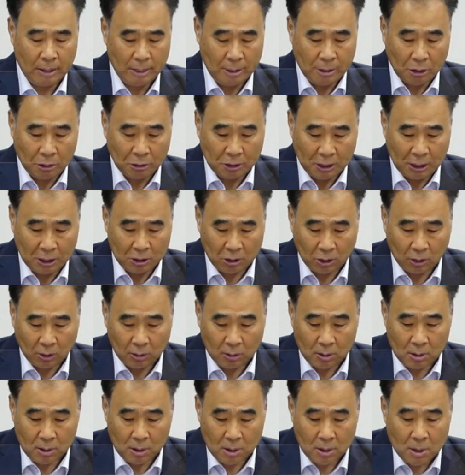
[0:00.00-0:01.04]
여기에서
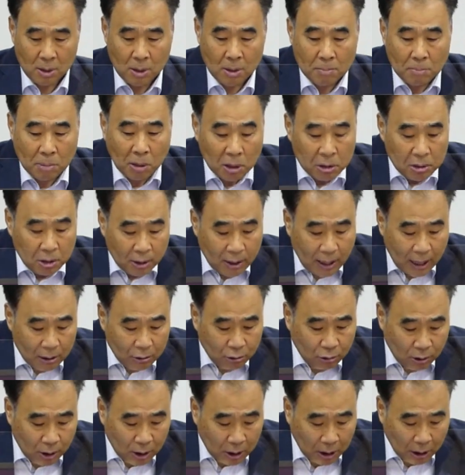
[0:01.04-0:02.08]
벗어날
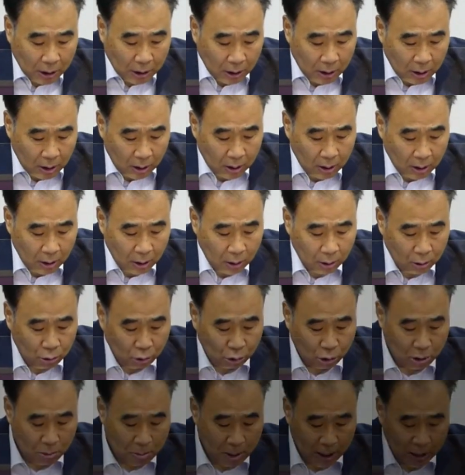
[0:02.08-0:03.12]
수 있기를 주님의